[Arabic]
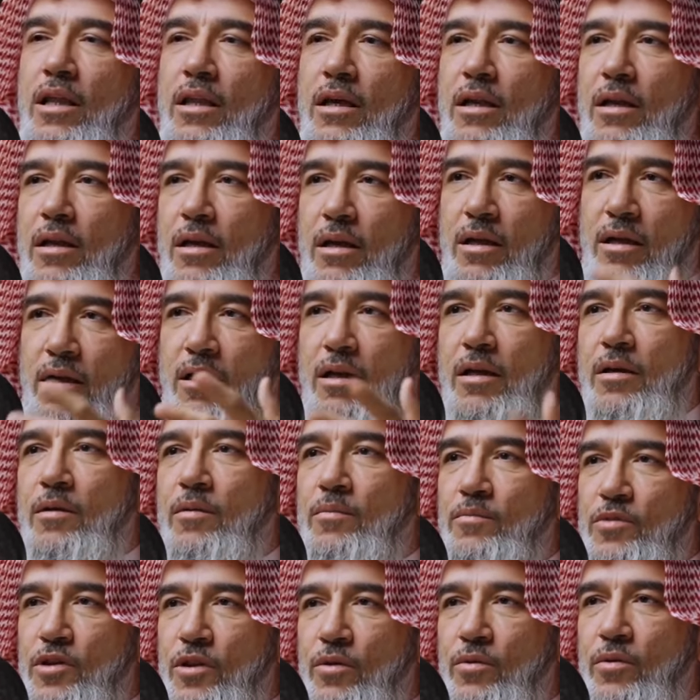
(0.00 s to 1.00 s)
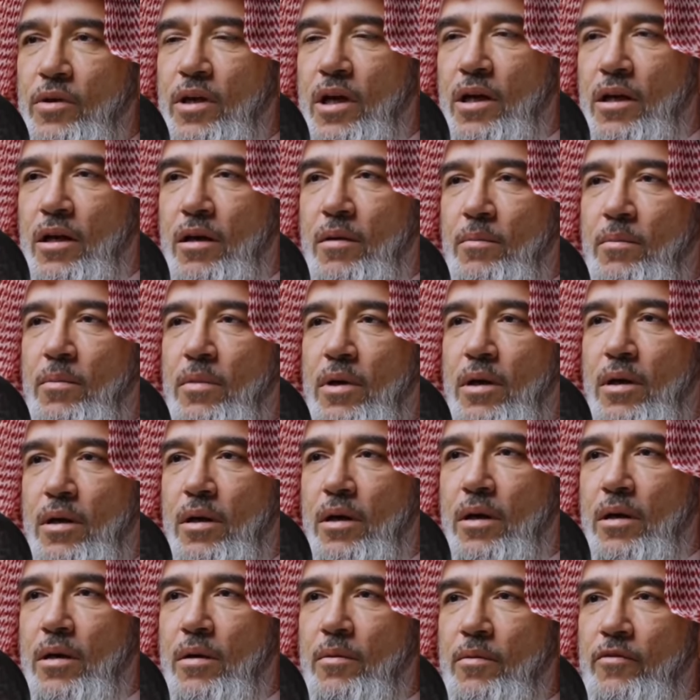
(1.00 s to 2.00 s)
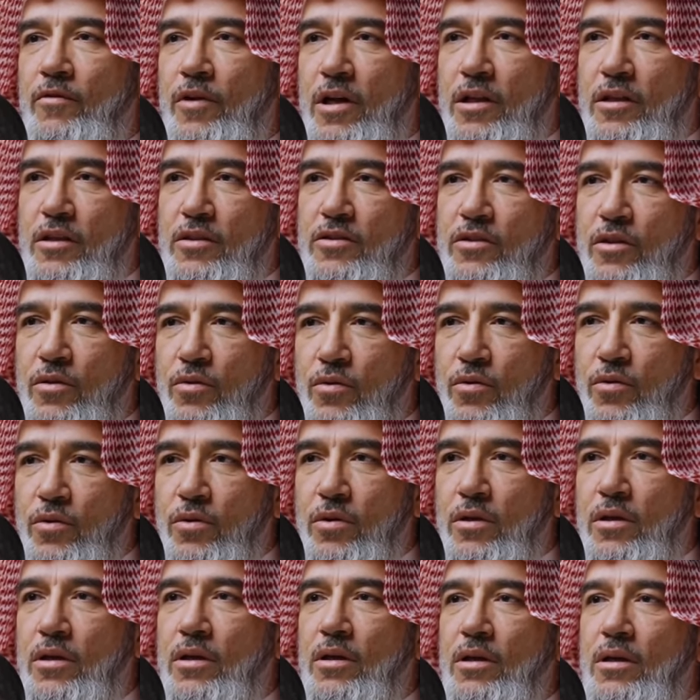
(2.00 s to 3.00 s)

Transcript: هذا اللي مسوي انا فاتح صندوق